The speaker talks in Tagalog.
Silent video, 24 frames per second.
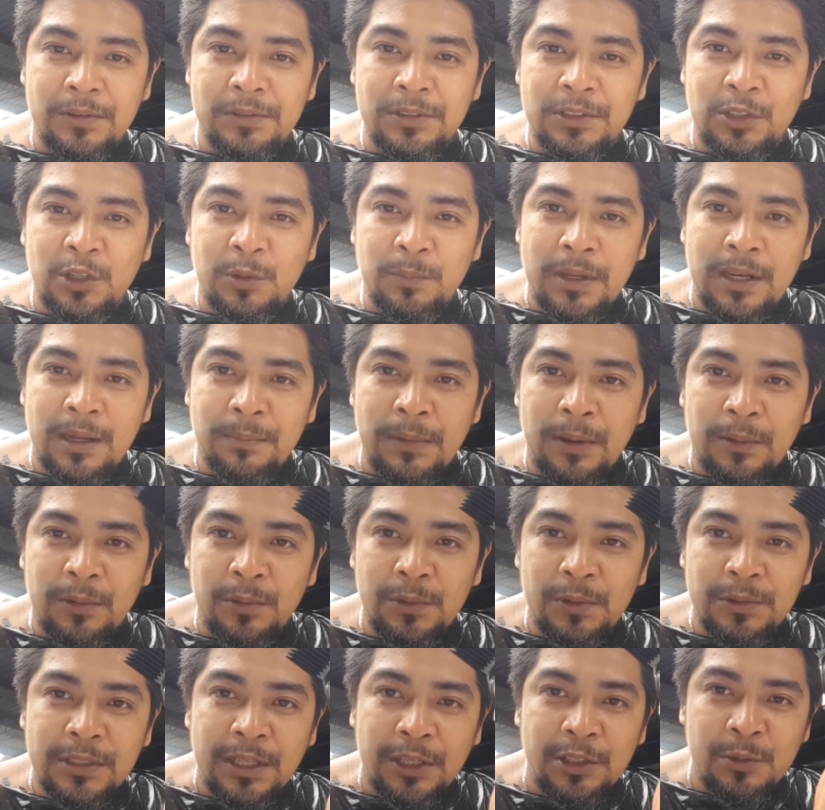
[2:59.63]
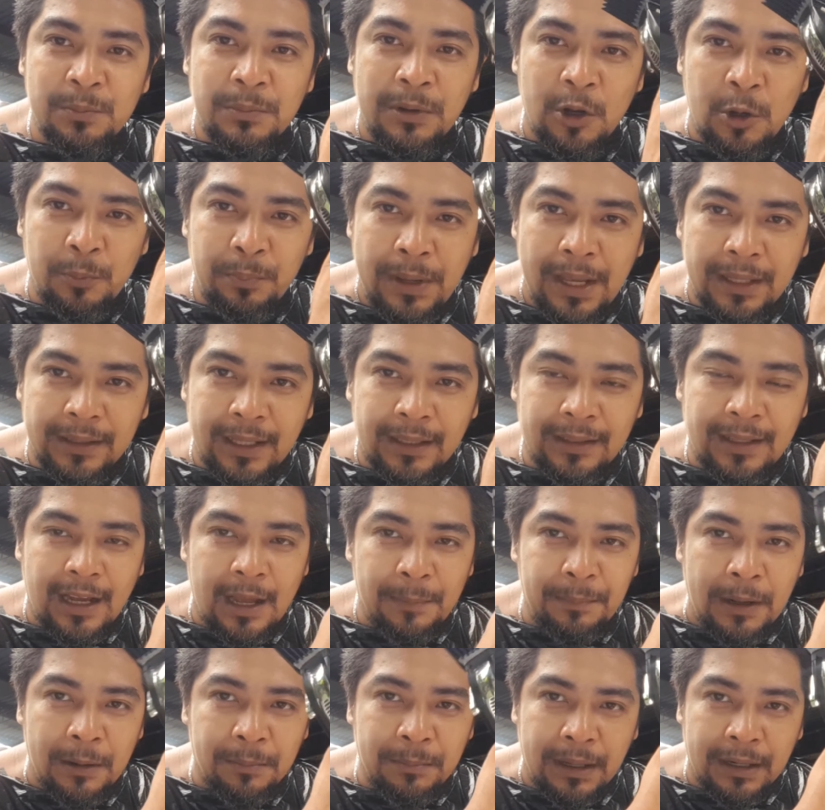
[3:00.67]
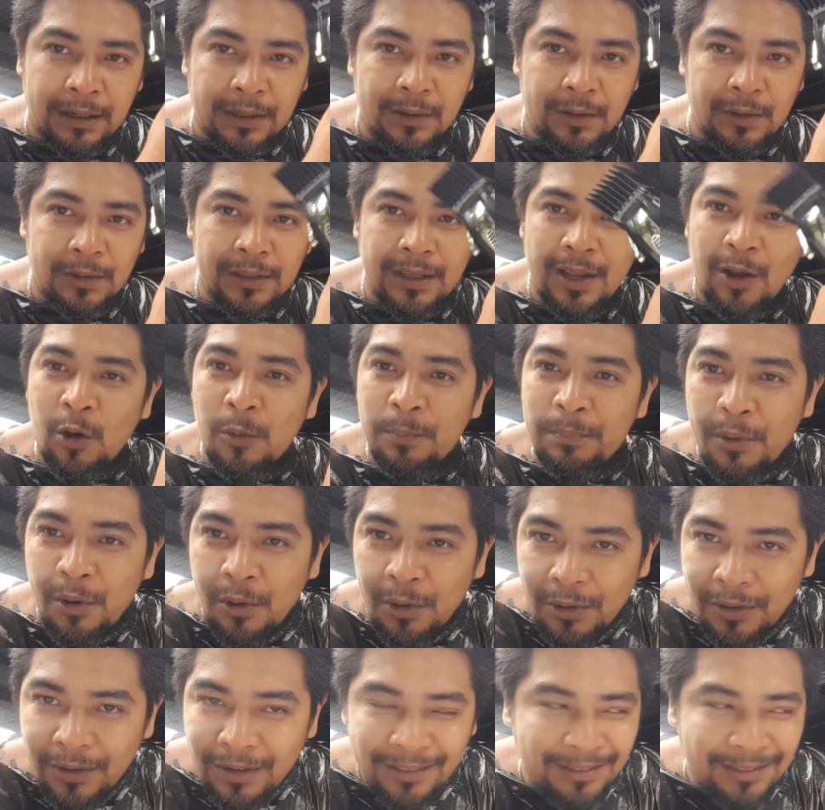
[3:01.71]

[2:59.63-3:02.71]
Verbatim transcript: kung sino man na marunong sa inyo magupit nakapagbarko, nako po.